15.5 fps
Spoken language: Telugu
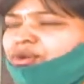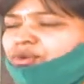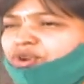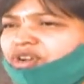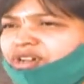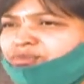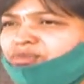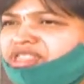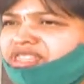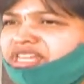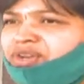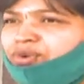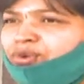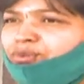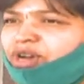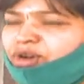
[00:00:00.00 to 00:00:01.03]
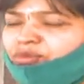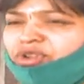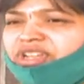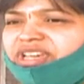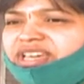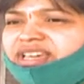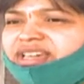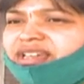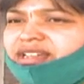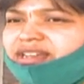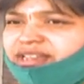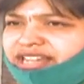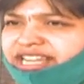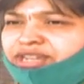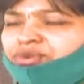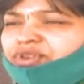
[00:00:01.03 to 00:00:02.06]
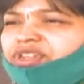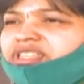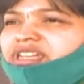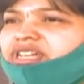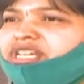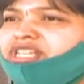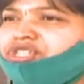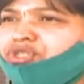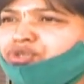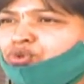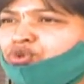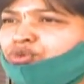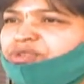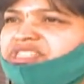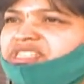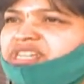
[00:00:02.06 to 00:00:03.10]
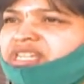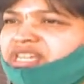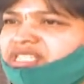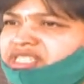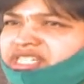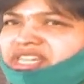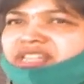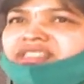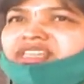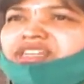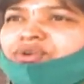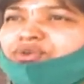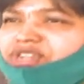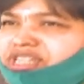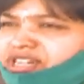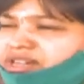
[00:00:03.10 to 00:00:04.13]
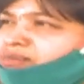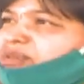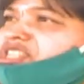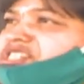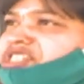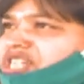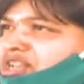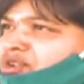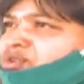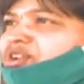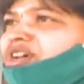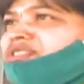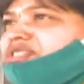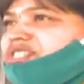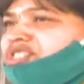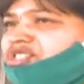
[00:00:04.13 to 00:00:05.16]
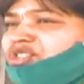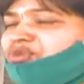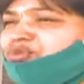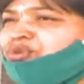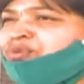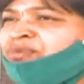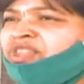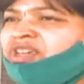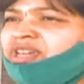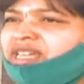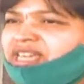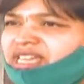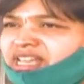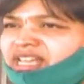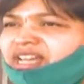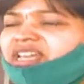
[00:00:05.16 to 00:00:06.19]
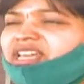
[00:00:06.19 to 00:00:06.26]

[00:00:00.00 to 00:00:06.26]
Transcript: ఒక బిందెకు బబుల్కి రేటు కూడా తగ్గించి టూ రూపీస్ తగ్గించి అందరికీ కూడా మంచినీళ్ళు కూడా అందిస్తున్నాము ఇంకా